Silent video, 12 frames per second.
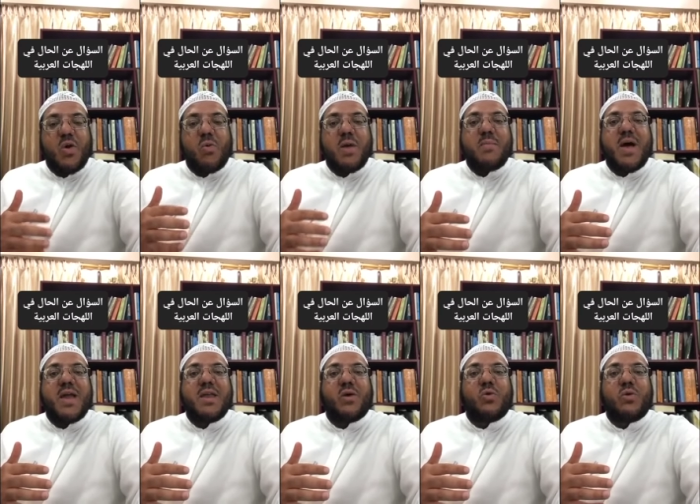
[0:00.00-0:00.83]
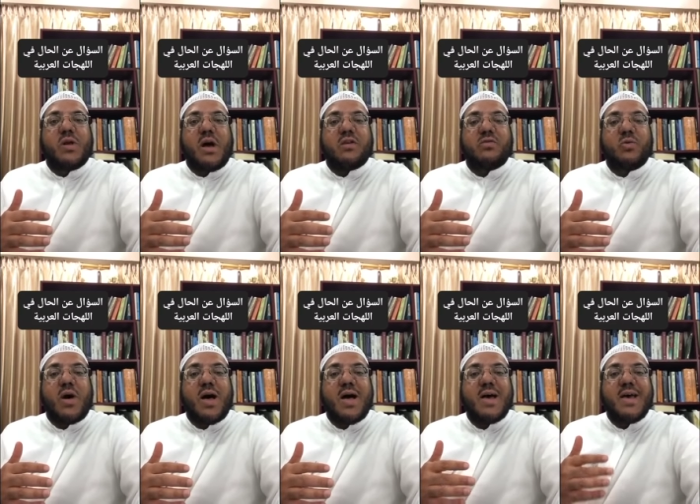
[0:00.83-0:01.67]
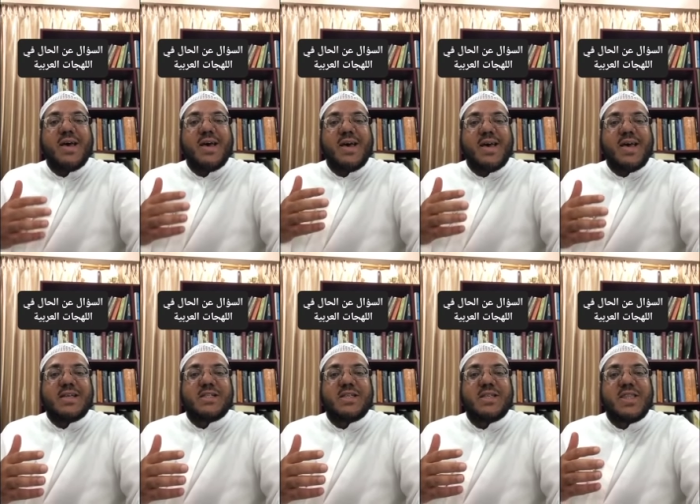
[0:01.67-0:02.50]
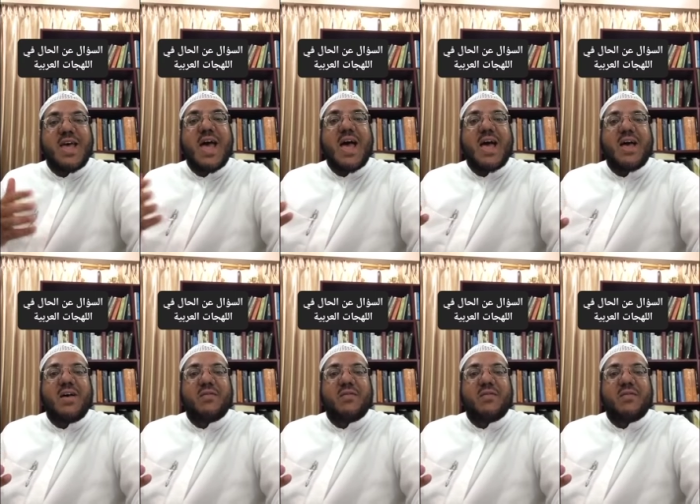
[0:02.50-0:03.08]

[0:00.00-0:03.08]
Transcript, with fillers: وإما أن يكون أصلها إيش ذا